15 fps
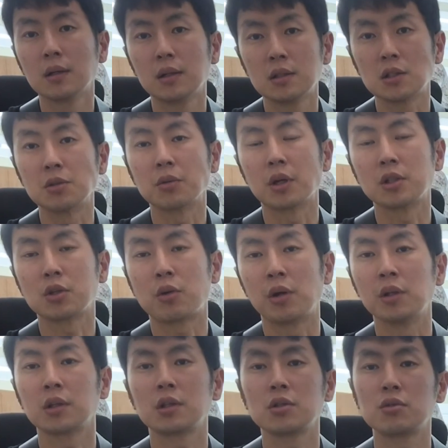지금까지
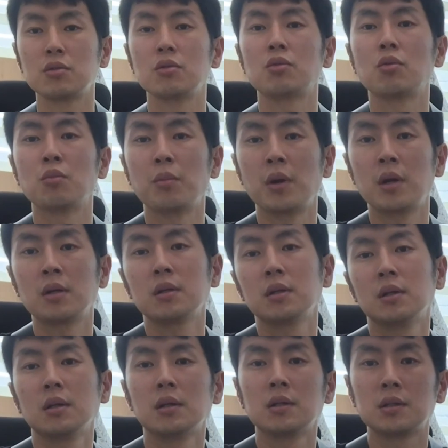관악기 수리 공방
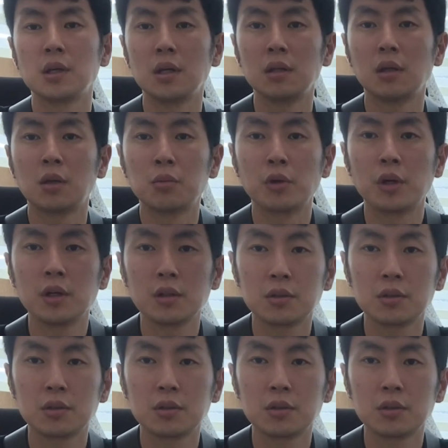제이드라브의